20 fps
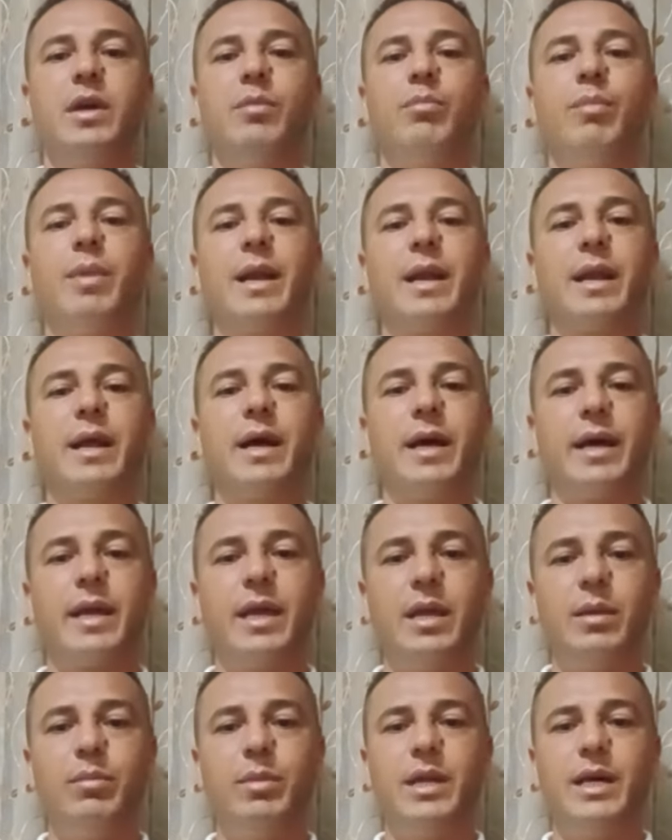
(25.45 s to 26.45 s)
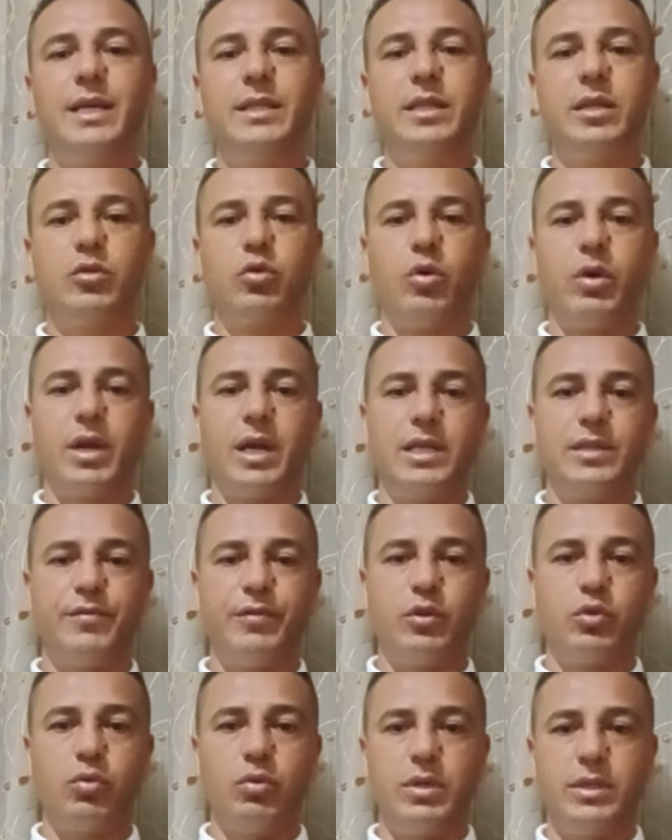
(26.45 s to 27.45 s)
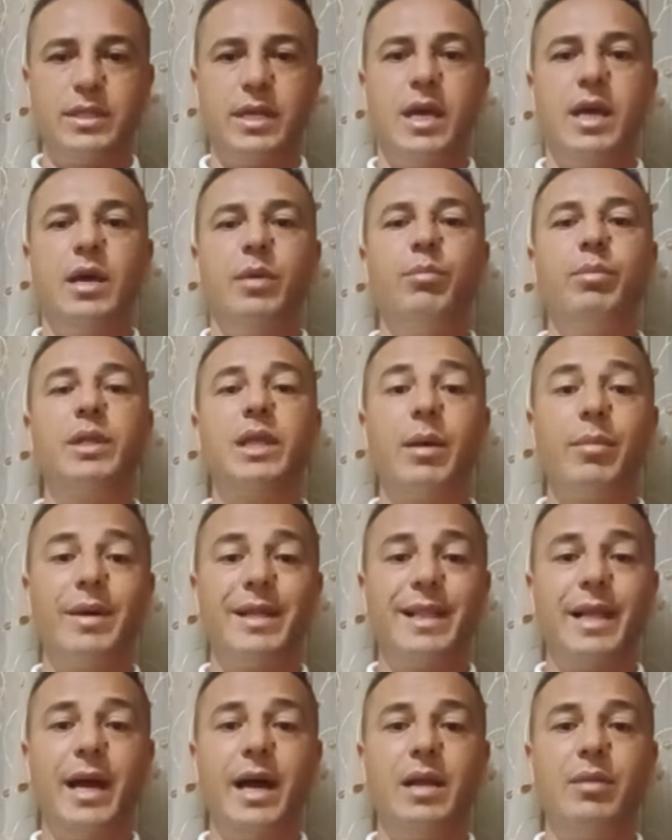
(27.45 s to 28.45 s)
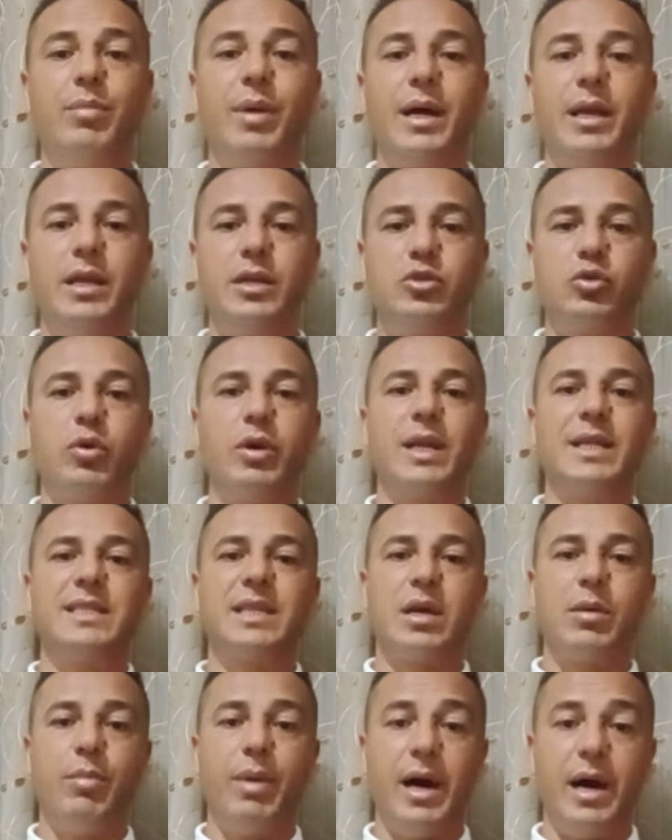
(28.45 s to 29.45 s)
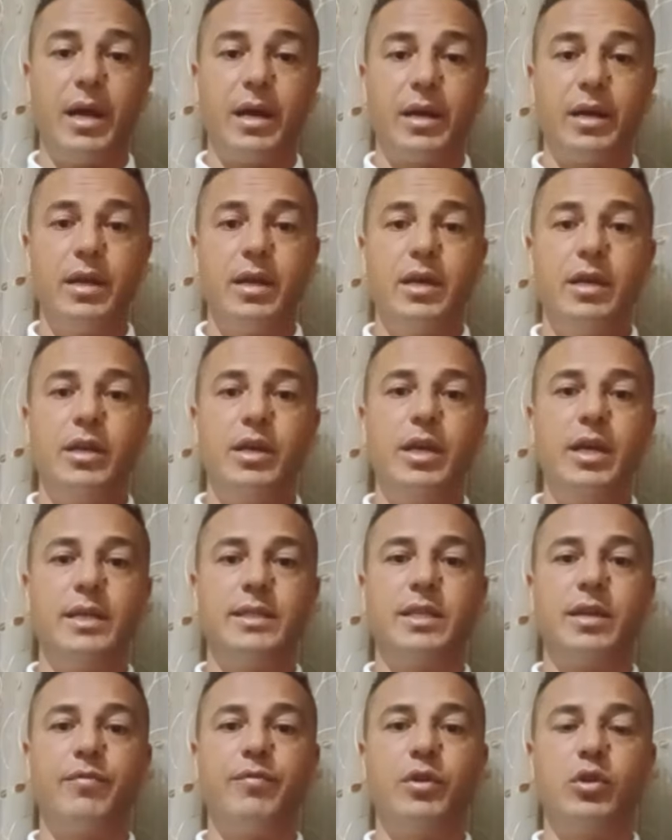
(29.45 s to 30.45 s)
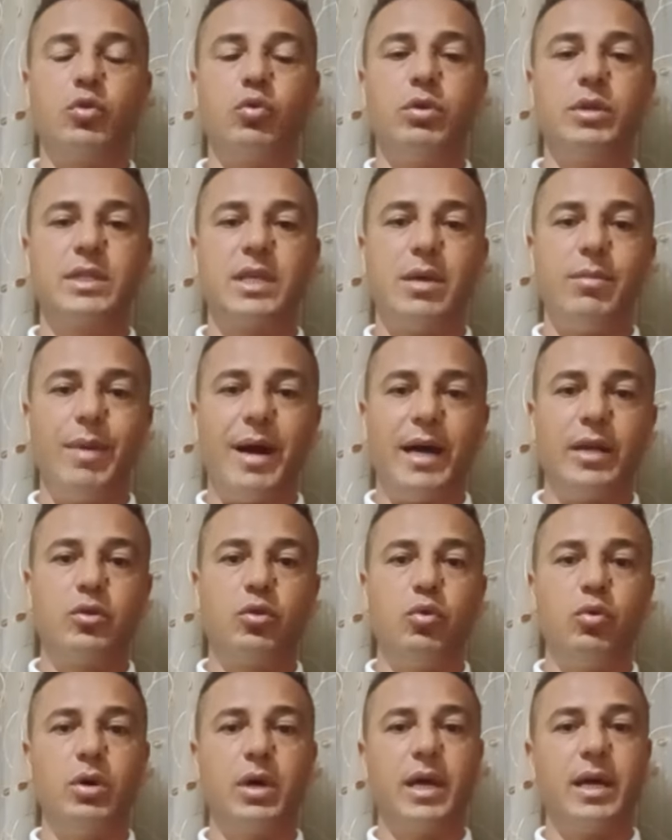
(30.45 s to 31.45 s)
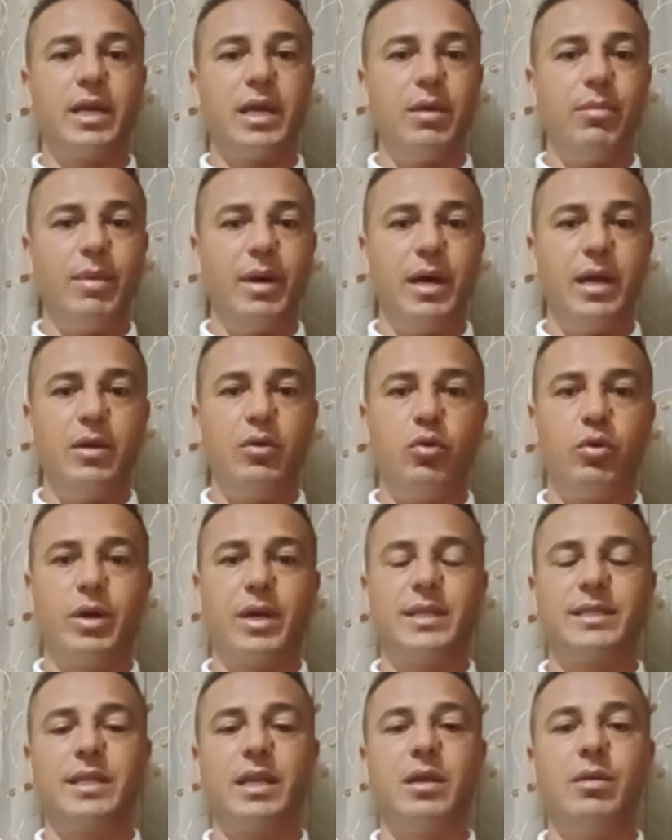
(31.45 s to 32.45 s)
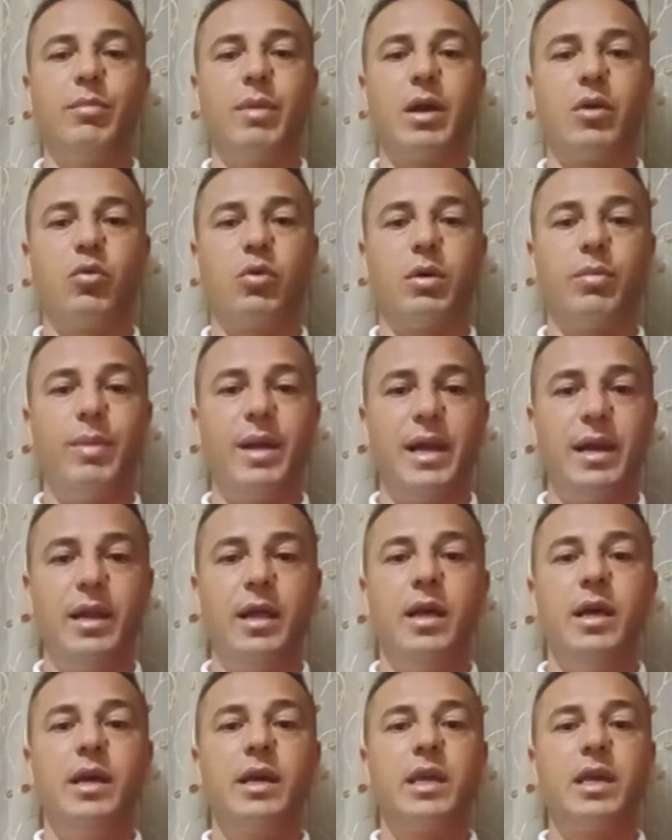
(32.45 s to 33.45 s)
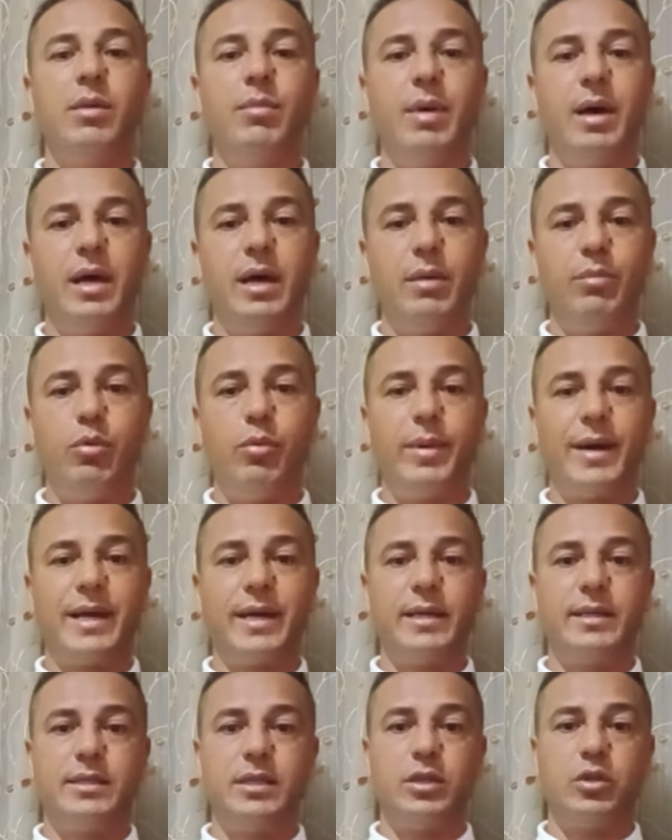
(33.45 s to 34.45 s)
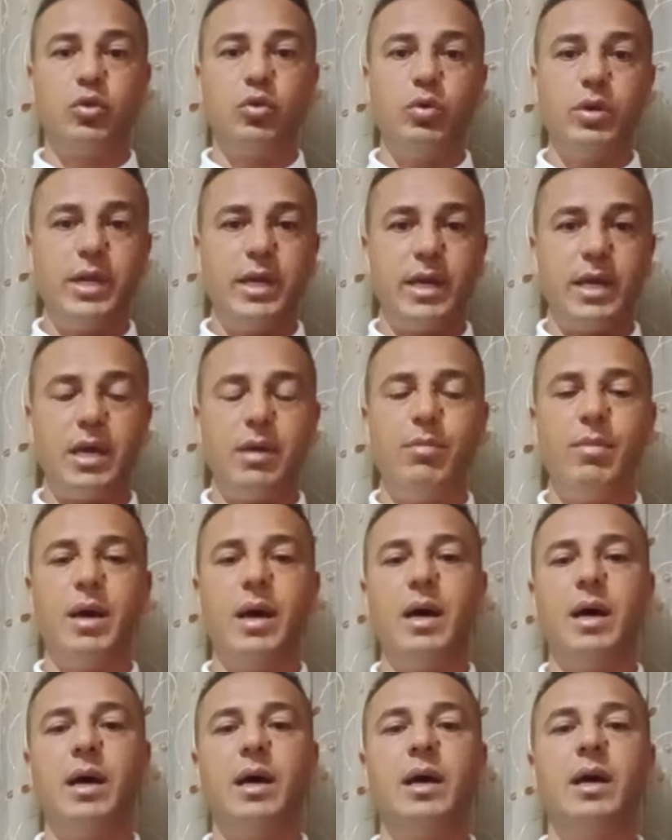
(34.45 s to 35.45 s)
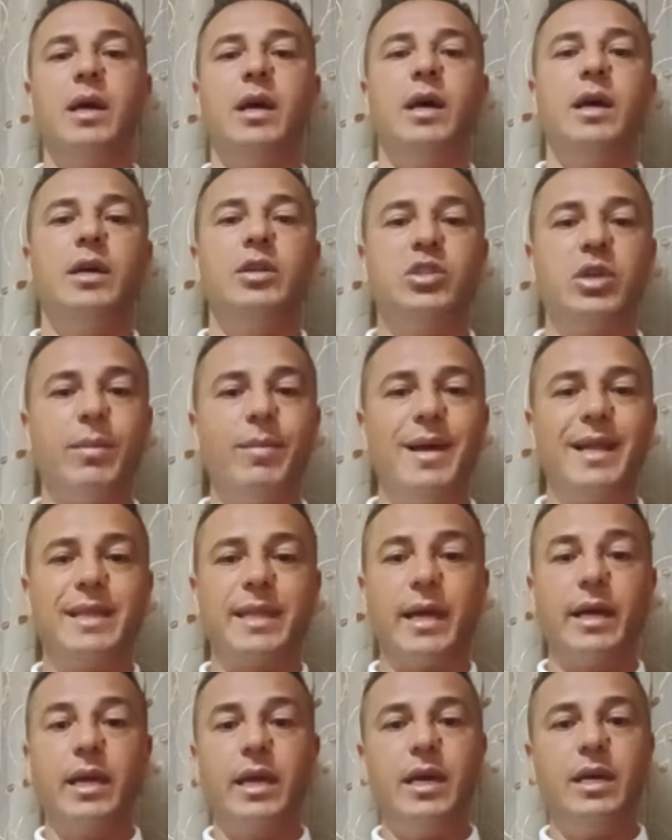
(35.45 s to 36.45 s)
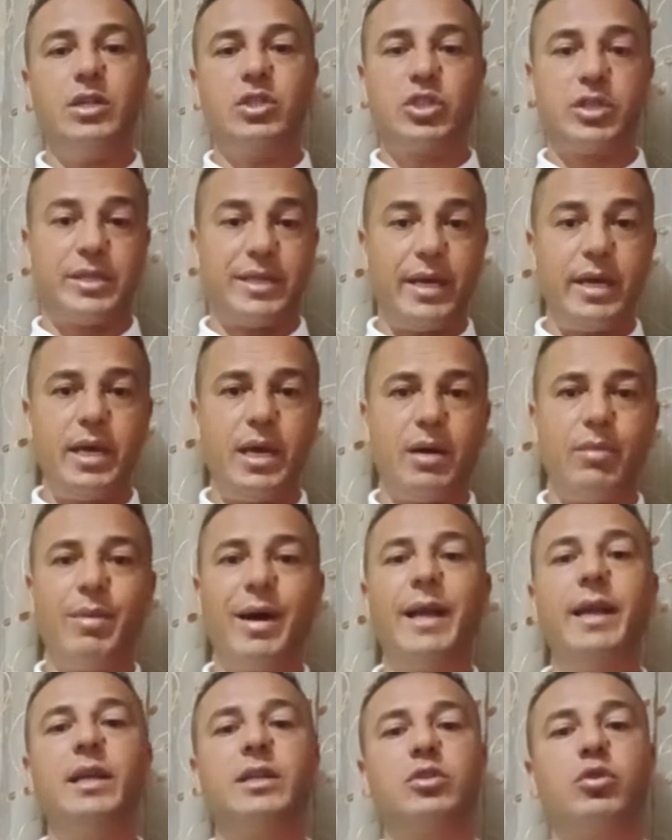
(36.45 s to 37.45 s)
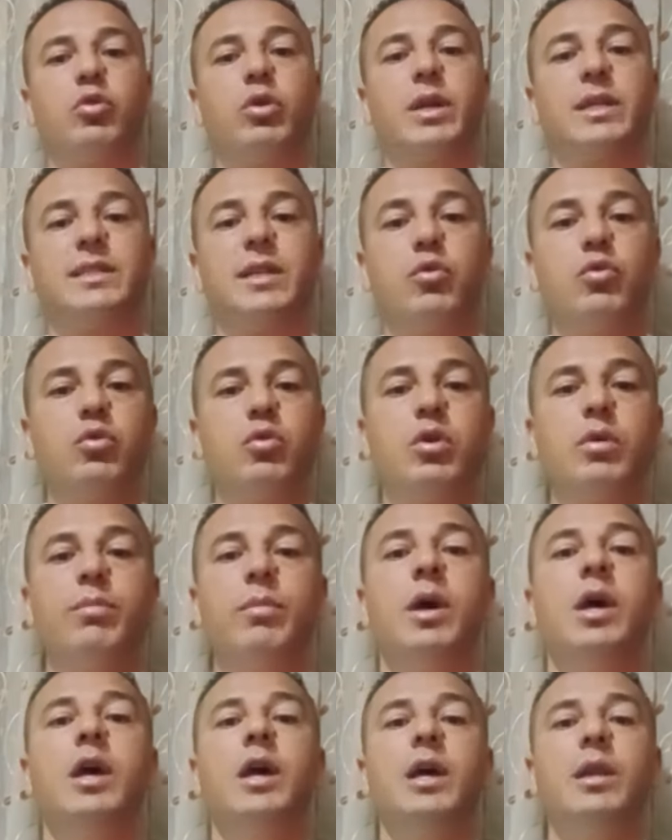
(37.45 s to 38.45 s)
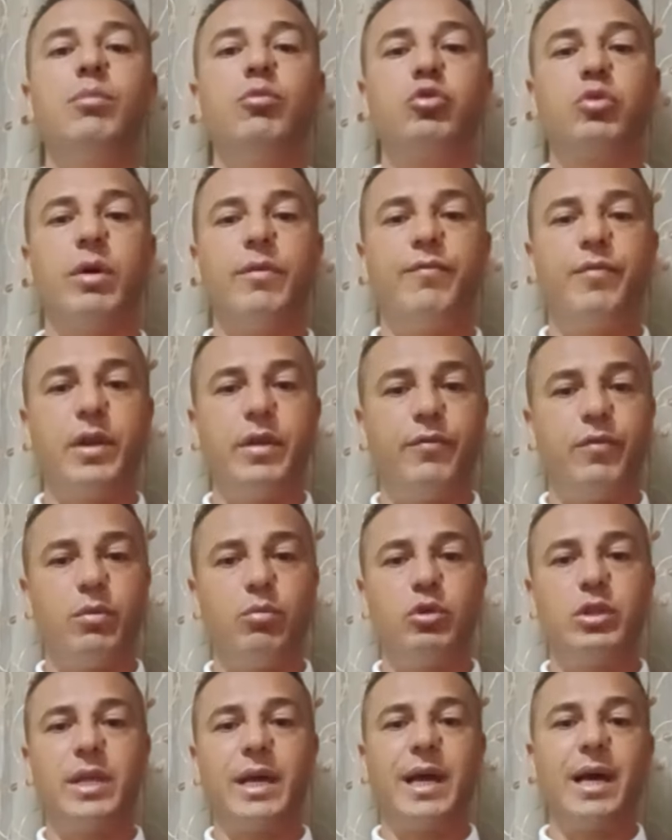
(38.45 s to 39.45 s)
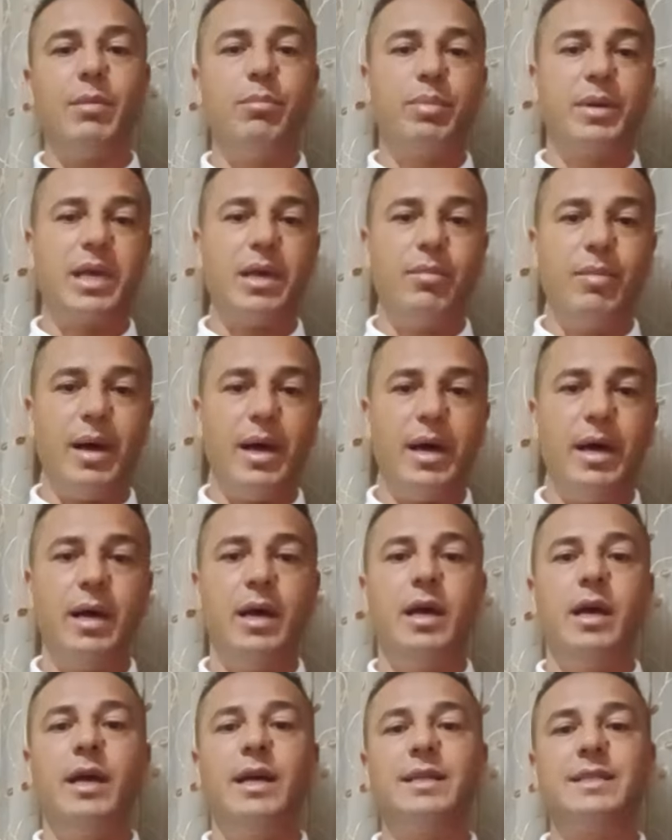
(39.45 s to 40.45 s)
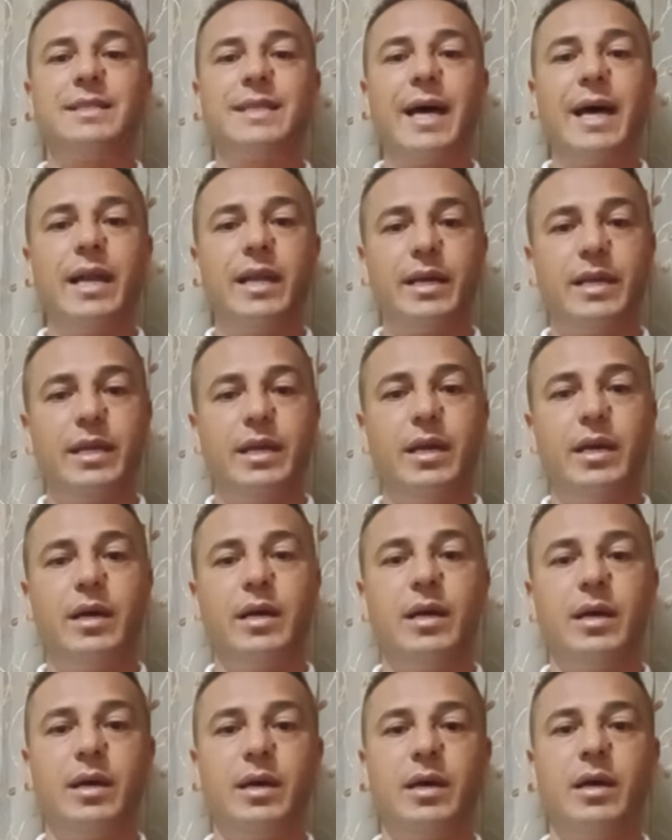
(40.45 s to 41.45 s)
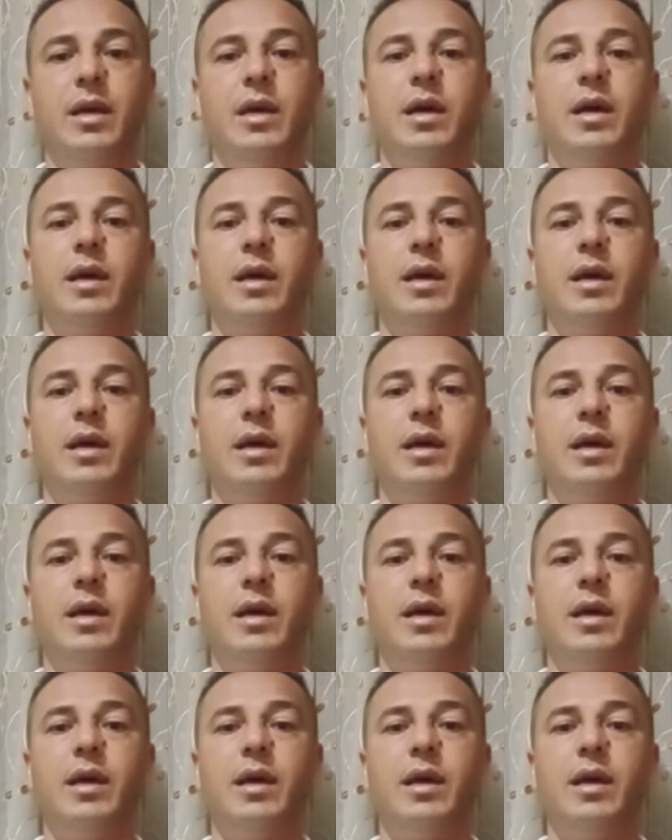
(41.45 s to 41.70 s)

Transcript: مره خير من عده حراس في تونس بطبيعه الحال ما عندناش حراس كبار ياسر في تونس كيما عتوقه كيما الحراس اللي مروا قبل كيما ابو بكر الزيتوني كيما جمال طياش صحيح ما عندناش الحراس هذوكم المتوفرين في المنتخب كيما الصالحي آه،